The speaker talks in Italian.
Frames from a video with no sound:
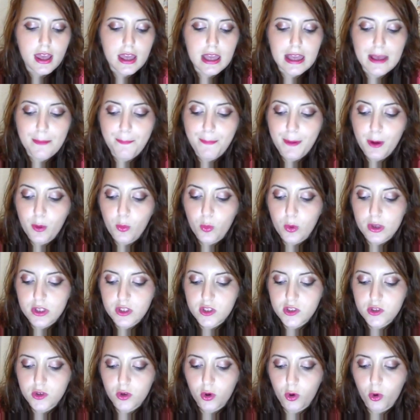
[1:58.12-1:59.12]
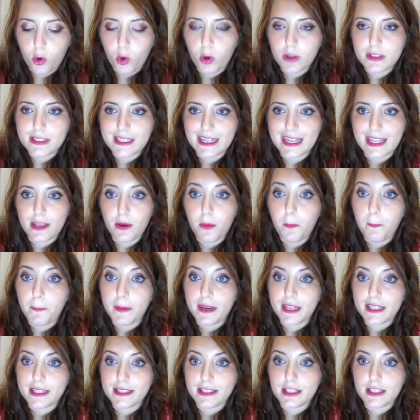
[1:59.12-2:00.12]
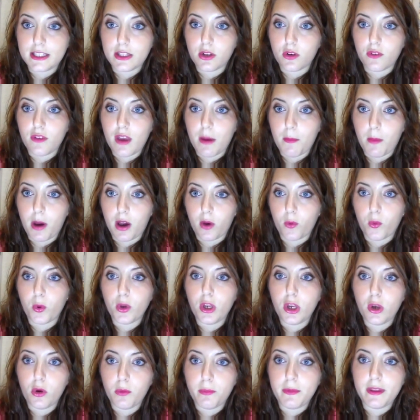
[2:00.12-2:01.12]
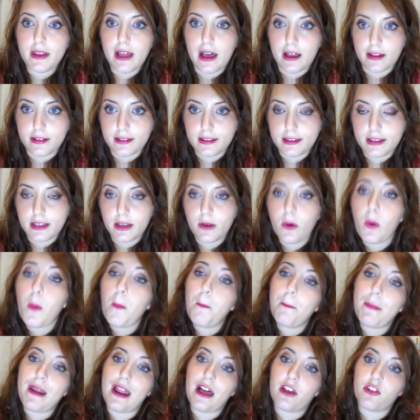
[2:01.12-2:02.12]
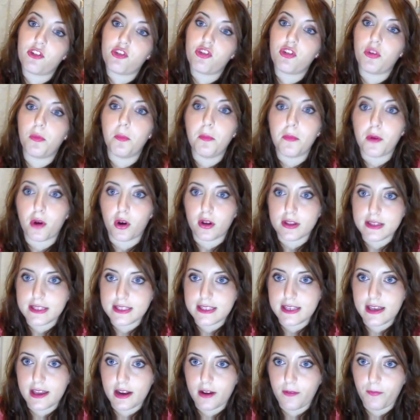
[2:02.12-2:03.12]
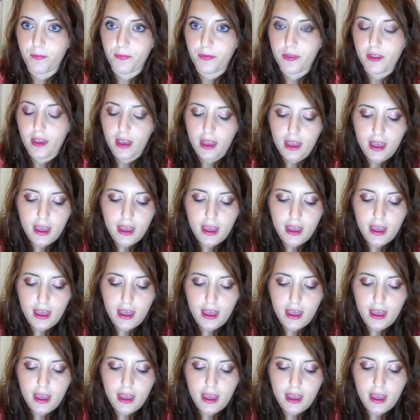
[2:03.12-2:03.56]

e per questo oltre agli ombretti troviamo anche un illuminante, un blush e un bronzer